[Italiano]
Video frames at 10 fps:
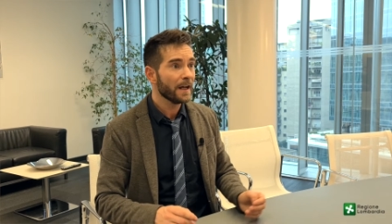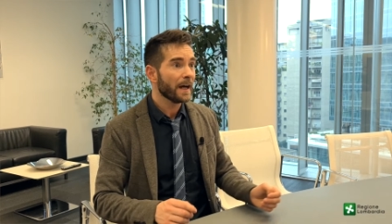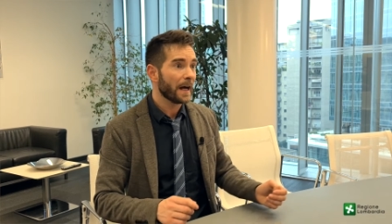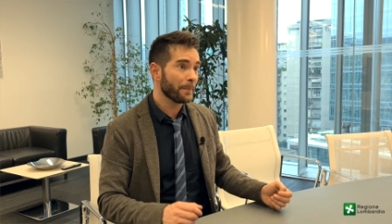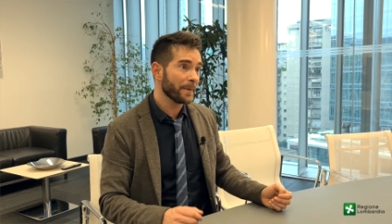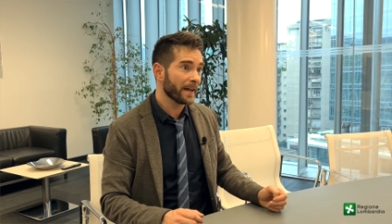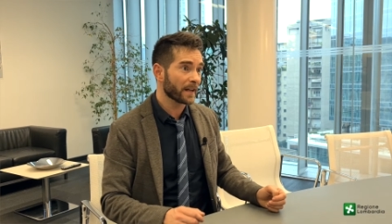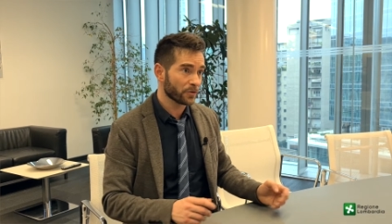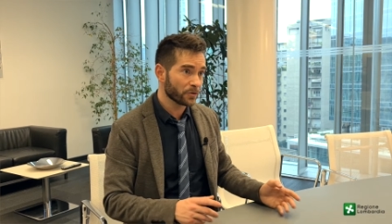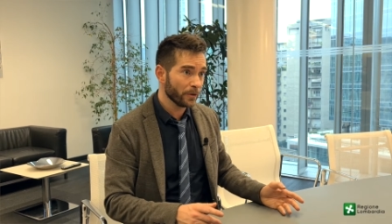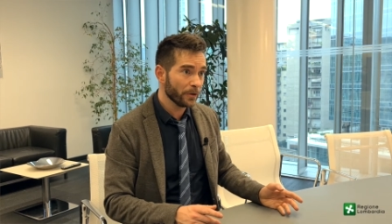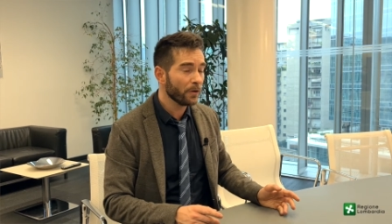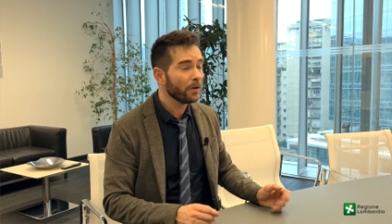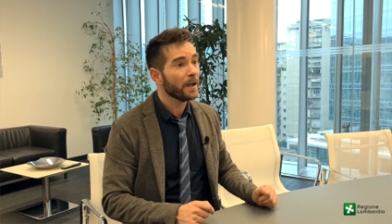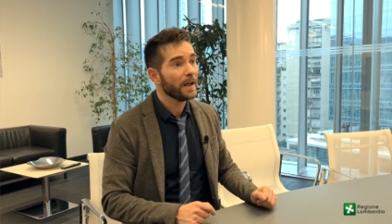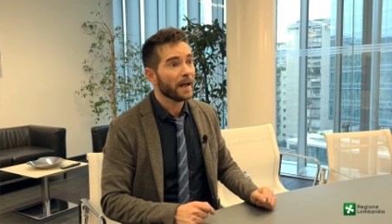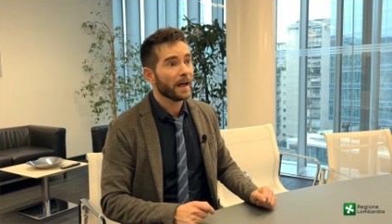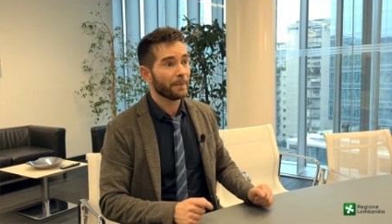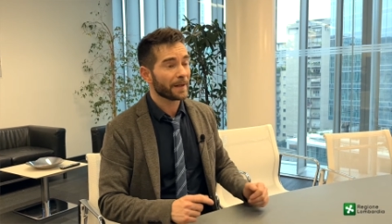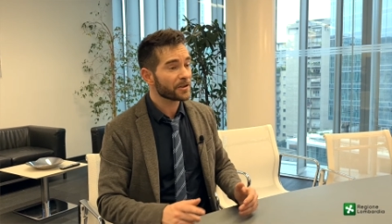a Pierre Joliot, a
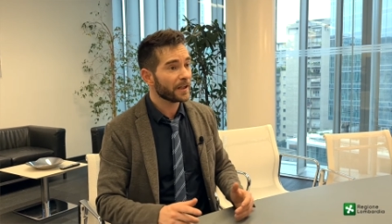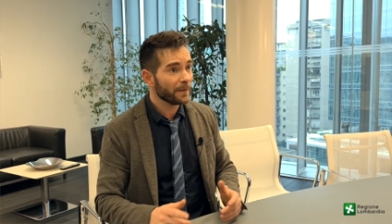Marcella